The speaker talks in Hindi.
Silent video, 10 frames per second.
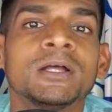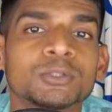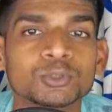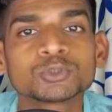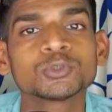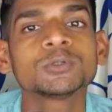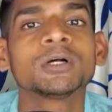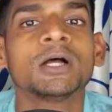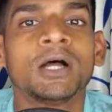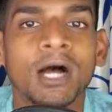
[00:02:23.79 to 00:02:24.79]
तो दोस्तों
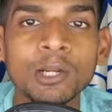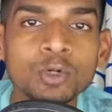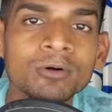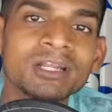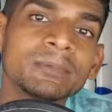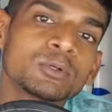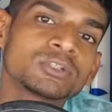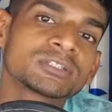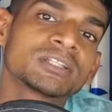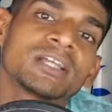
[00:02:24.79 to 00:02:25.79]
आलू के बारे में
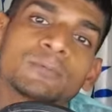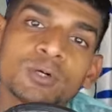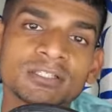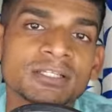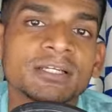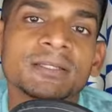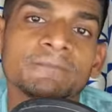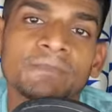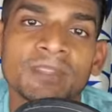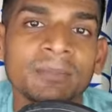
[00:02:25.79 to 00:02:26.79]
रोचक तथ्य आपको कैसे लगे
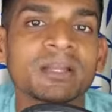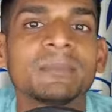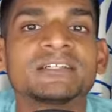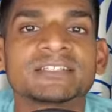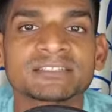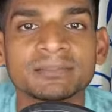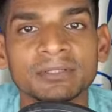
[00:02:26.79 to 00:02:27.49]
हमें कमेंट सेक्शन में